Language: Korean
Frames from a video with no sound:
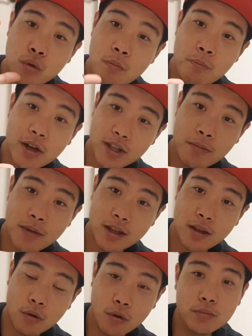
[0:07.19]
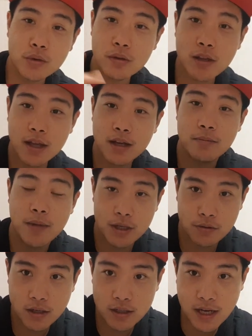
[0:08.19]
손바닥만한 엄청나게 큰
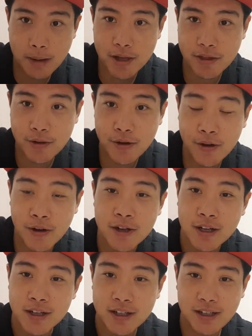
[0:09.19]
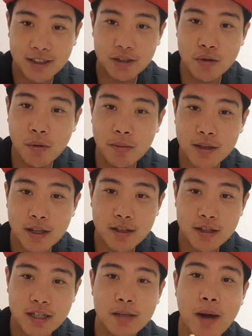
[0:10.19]
말조개를 잡았어요 그래서
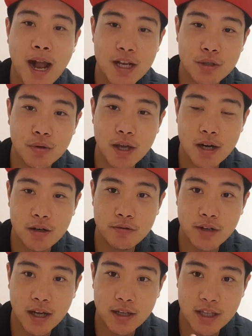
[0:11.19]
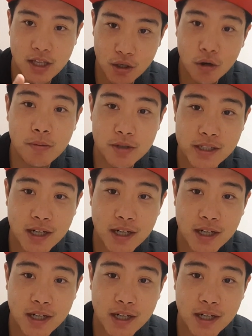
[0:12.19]
이번에는 그 말조개를 우리가 키워볼